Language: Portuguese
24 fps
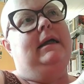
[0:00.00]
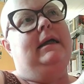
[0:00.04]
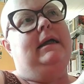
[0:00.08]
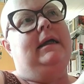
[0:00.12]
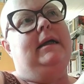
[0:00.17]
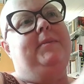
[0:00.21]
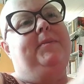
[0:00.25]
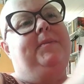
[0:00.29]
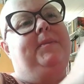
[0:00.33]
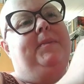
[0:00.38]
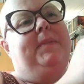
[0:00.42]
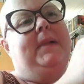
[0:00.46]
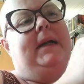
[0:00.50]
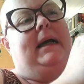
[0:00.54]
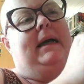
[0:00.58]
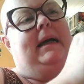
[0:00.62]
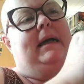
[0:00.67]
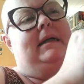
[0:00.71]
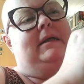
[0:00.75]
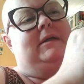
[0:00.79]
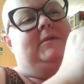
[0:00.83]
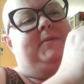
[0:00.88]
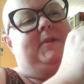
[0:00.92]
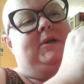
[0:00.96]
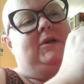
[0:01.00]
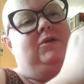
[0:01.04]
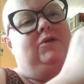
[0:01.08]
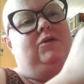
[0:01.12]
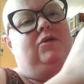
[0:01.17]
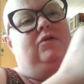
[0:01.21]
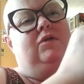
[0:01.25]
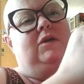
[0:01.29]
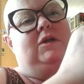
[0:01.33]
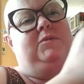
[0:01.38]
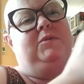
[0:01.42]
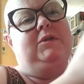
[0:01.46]
que para as
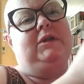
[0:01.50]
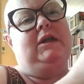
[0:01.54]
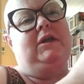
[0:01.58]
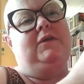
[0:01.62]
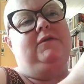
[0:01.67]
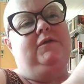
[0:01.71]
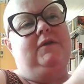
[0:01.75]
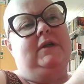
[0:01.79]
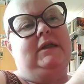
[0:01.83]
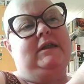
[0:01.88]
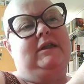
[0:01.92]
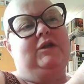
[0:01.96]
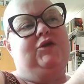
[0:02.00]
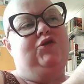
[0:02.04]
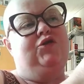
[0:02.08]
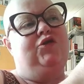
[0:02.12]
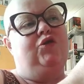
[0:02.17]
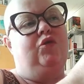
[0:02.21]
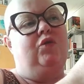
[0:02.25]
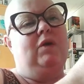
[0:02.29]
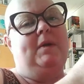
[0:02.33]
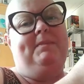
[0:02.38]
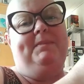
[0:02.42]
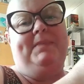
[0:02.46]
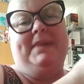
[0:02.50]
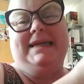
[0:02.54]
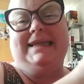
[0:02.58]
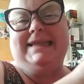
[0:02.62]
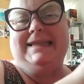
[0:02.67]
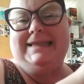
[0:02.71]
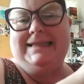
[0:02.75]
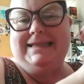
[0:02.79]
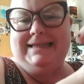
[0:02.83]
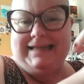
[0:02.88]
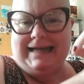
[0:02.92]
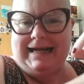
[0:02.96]
pessoas muitas vezes soa
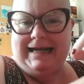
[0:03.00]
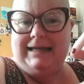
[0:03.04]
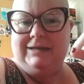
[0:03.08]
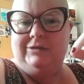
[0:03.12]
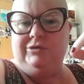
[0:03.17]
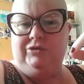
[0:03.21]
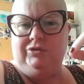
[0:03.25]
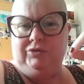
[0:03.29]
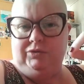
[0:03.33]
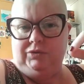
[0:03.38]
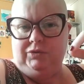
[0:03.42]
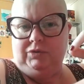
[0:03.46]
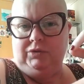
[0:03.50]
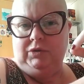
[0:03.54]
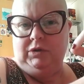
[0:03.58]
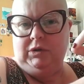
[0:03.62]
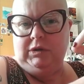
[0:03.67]
pesado.